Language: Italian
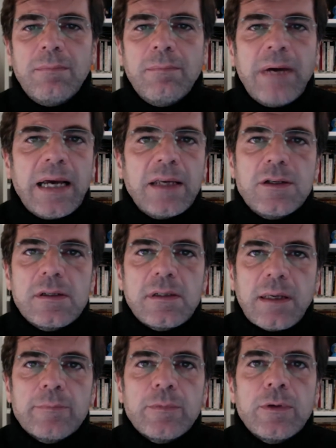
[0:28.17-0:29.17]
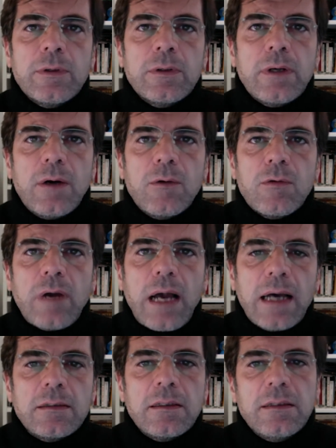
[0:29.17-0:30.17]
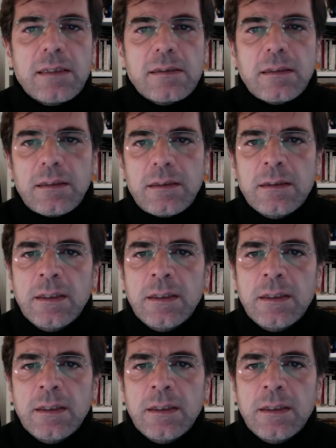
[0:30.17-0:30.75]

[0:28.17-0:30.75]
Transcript: mai ci saremmo augurati di essere